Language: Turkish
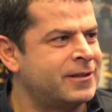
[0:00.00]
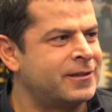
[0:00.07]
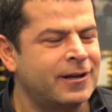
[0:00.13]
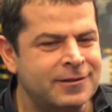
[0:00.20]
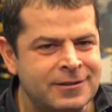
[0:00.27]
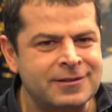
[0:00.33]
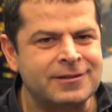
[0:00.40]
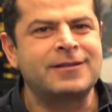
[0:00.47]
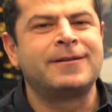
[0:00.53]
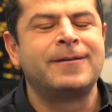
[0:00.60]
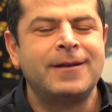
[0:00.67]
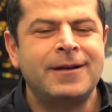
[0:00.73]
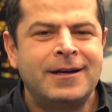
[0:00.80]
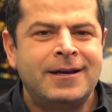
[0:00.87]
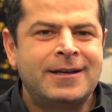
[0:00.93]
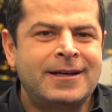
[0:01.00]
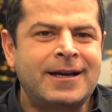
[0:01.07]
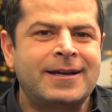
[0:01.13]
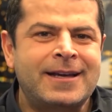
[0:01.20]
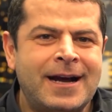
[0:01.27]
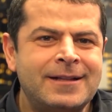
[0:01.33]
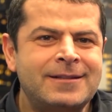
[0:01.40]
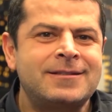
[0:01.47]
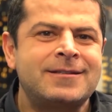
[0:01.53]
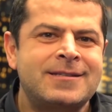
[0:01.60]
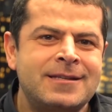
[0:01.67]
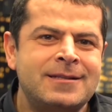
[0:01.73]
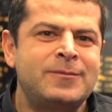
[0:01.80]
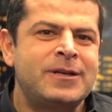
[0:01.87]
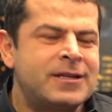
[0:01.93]
İlhan dedi ki ya gel dedi
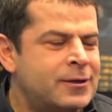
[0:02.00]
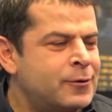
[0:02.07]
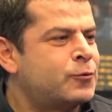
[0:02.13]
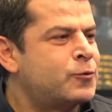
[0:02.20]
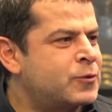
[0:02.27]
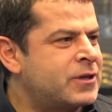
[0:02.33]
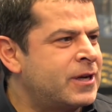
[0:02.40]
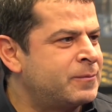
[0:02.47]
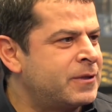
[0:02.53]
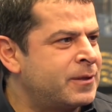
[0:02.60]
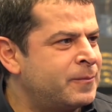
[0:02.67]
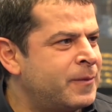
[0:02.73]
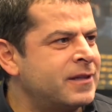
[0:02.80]
seni bir yere götüreceğim dedi.